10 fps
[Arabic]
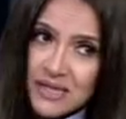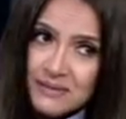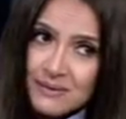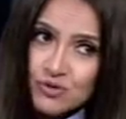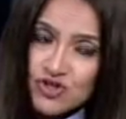
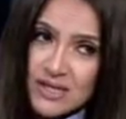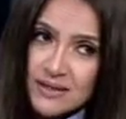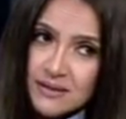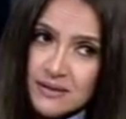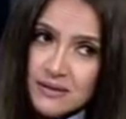هتبقى مشكلة
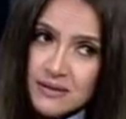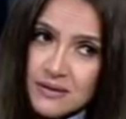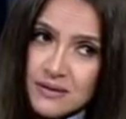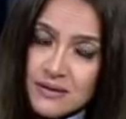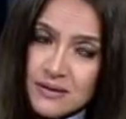
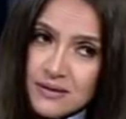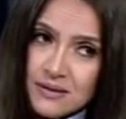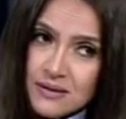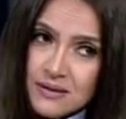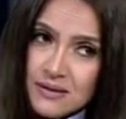
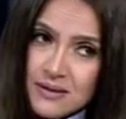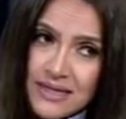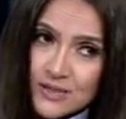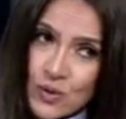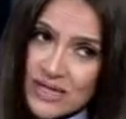
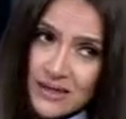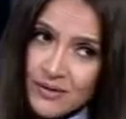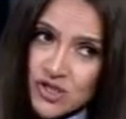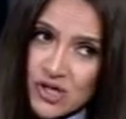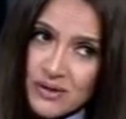احنا سواقتنا
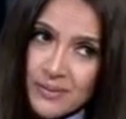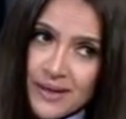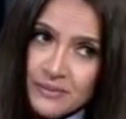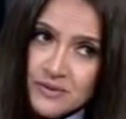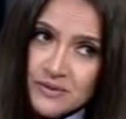وحشه قوي يا
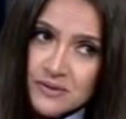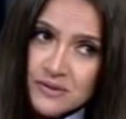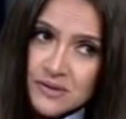محمد